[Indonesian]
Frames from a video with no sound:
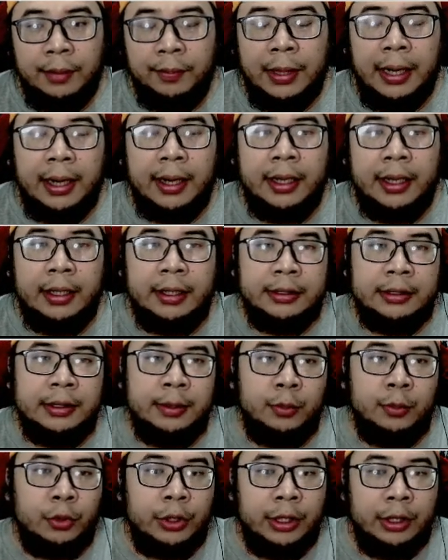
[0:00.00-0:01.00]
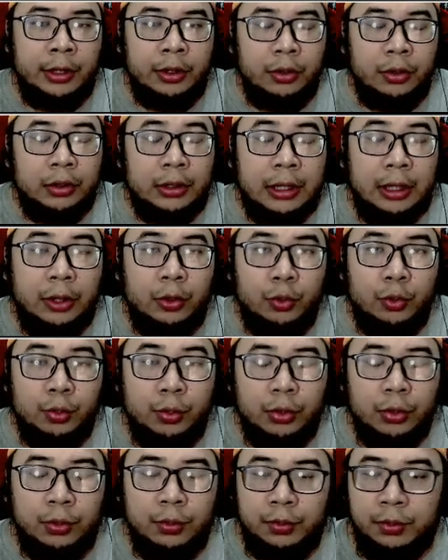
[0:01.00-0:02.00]
pakai guys ya mungkin terlalu
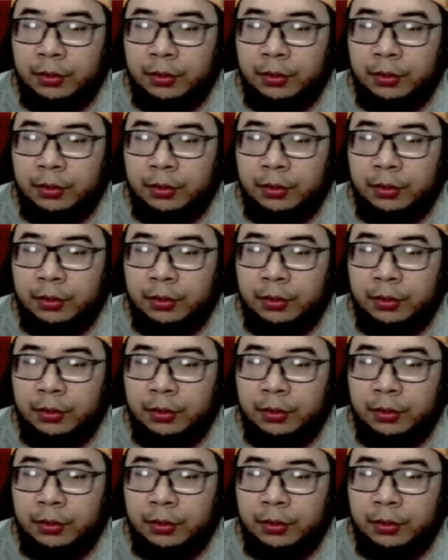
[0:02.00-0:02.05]
umum